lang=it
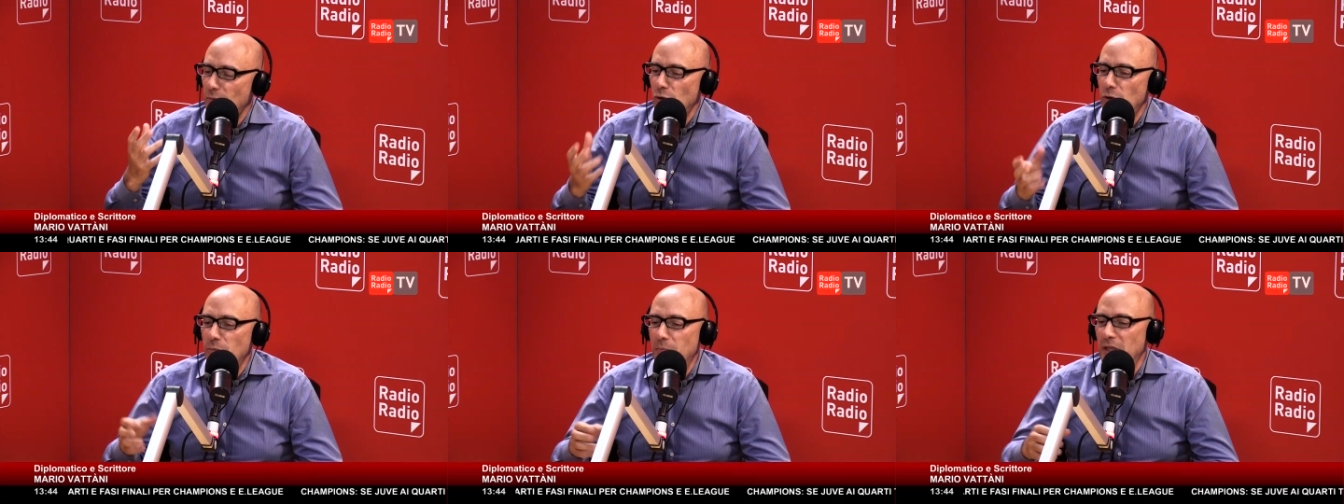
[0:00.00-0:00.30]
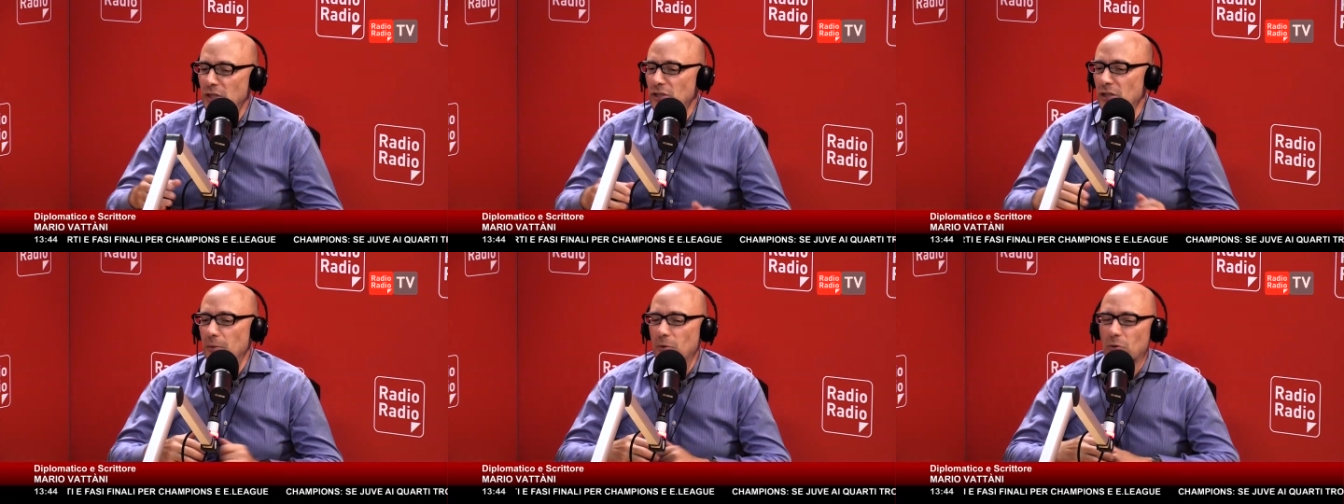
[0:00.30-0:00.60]
Noi
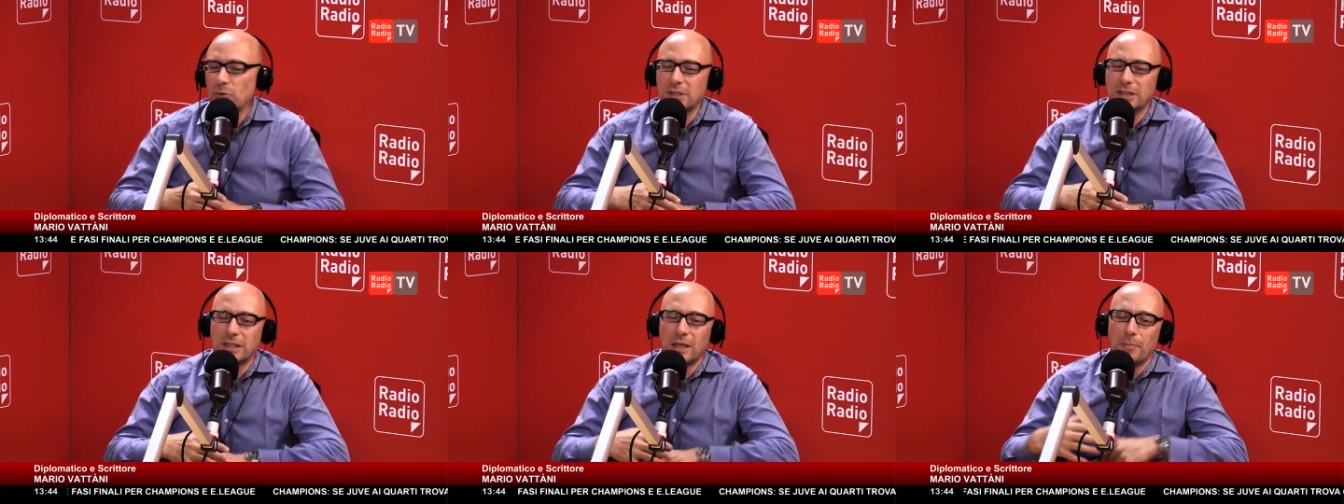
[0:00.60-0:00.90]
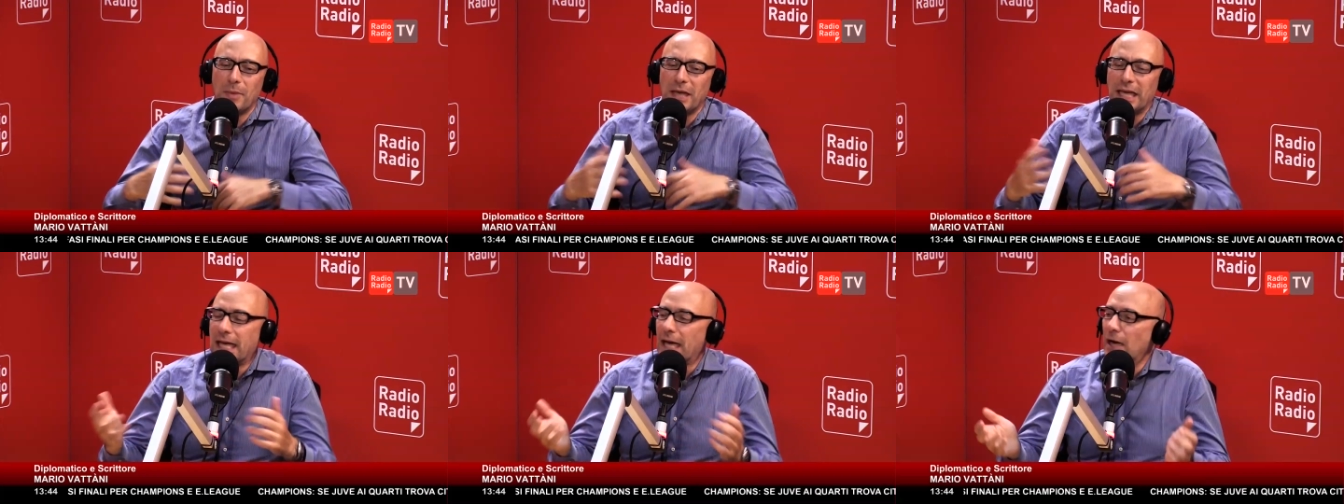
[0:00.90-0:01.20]
immaginiamo queste
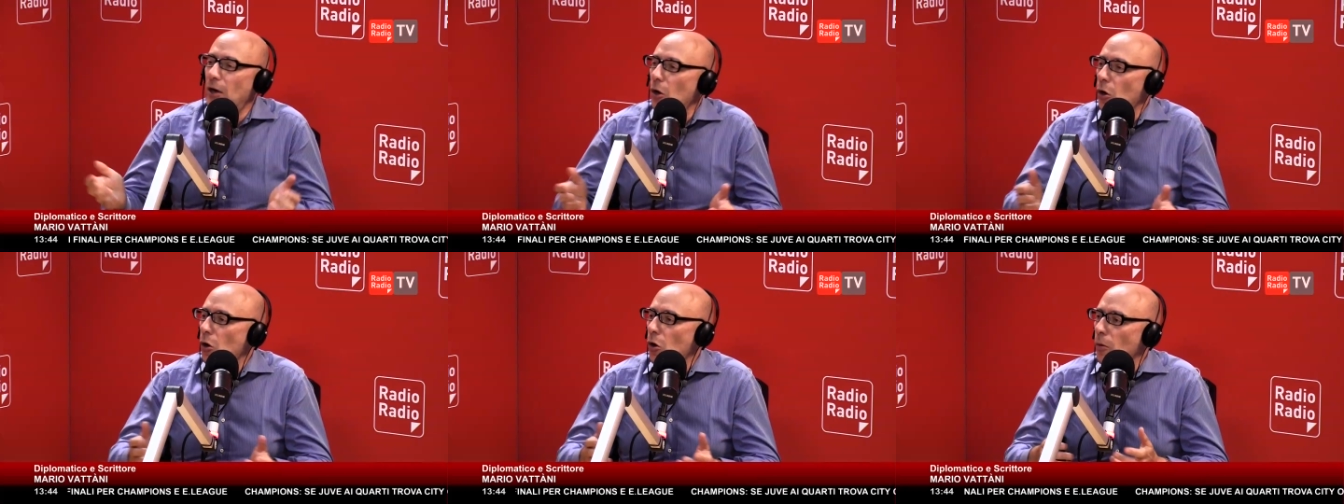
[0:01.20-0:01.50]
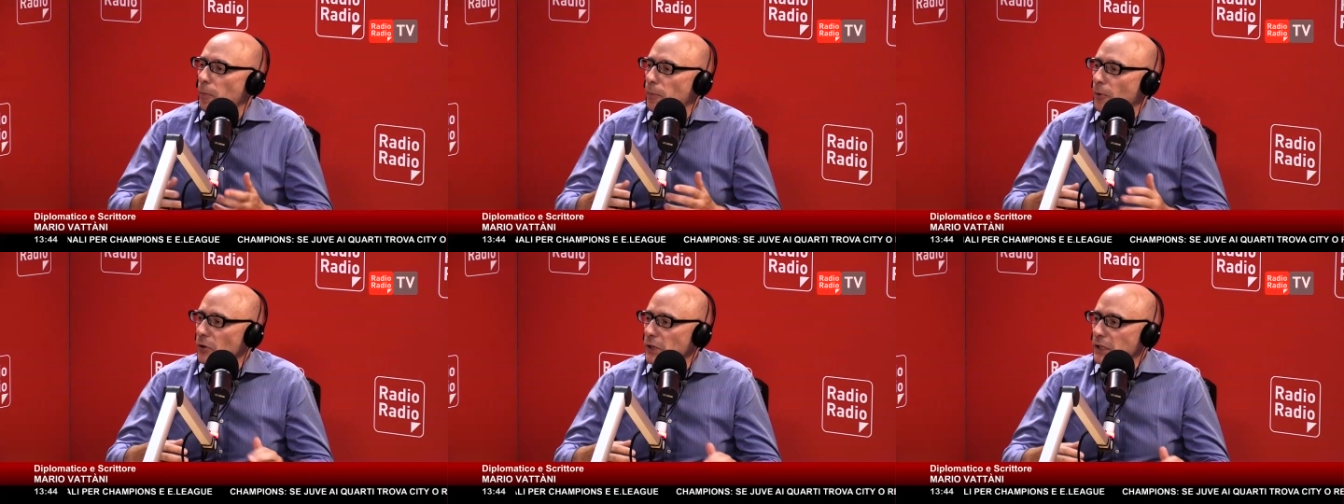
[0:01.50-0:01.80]

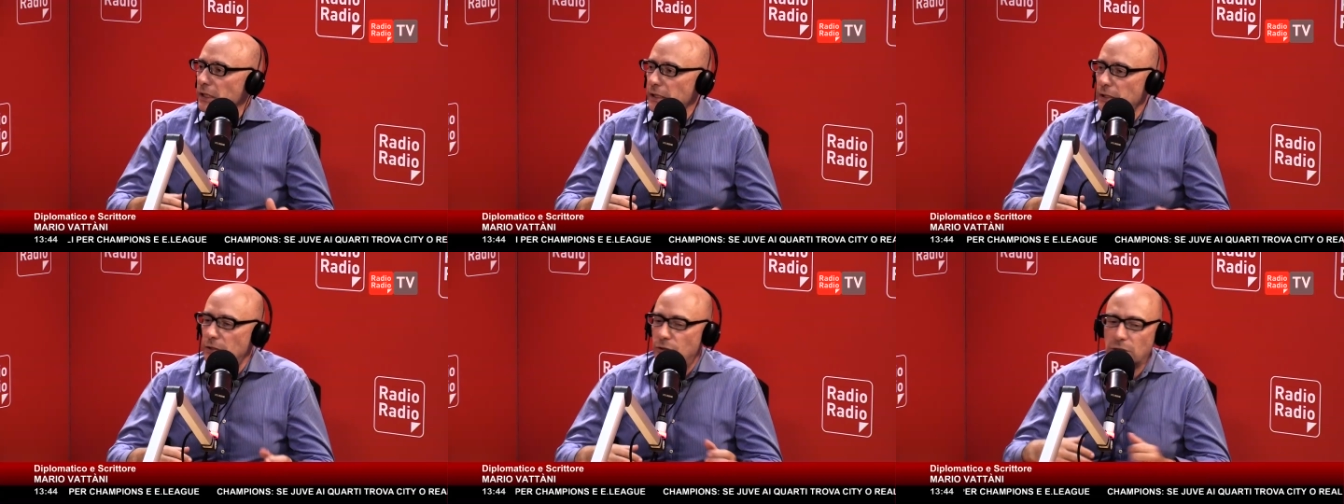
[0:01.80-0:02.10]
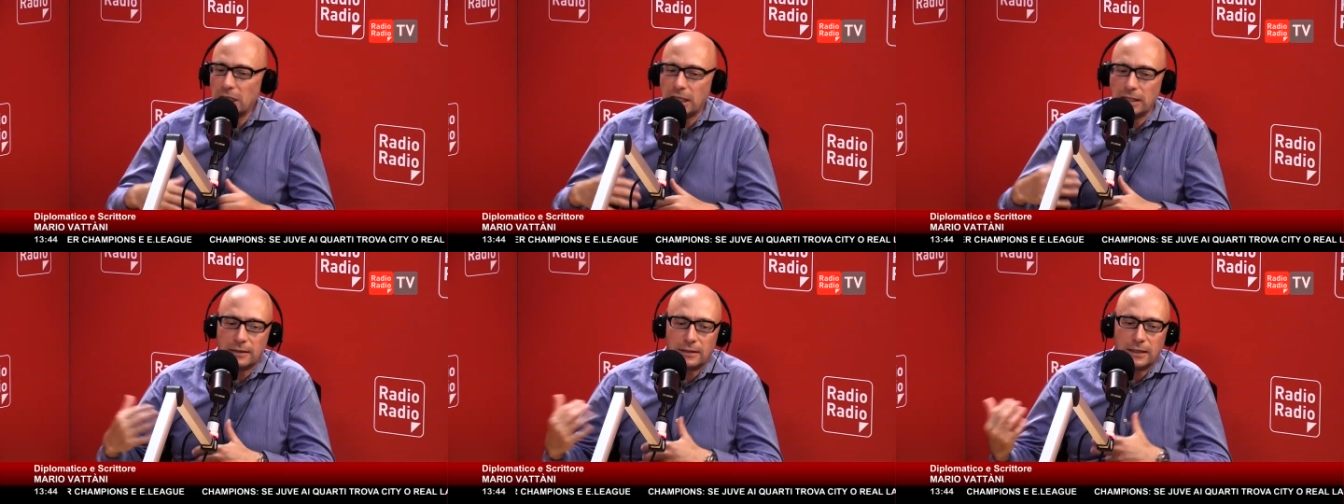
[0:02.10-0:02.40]
megalopoli,
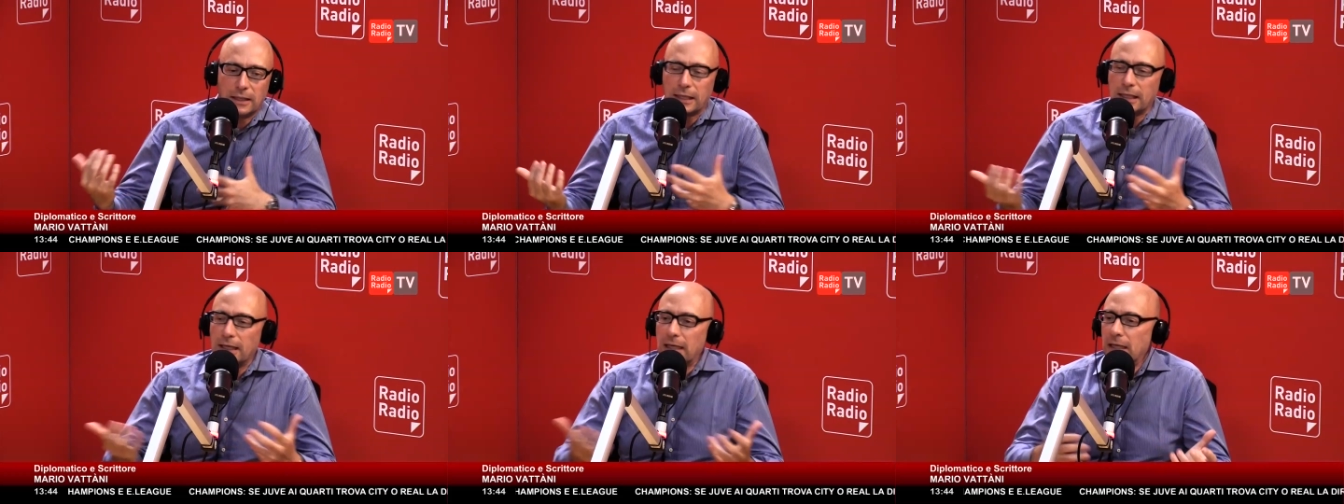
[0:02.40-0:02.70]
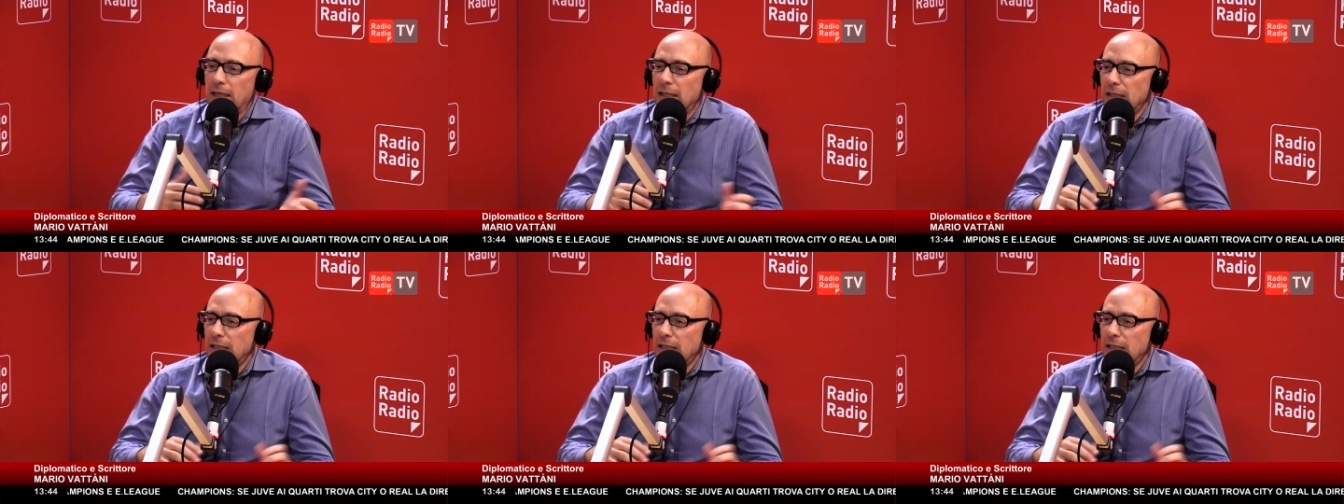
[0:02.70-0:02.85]
gente che,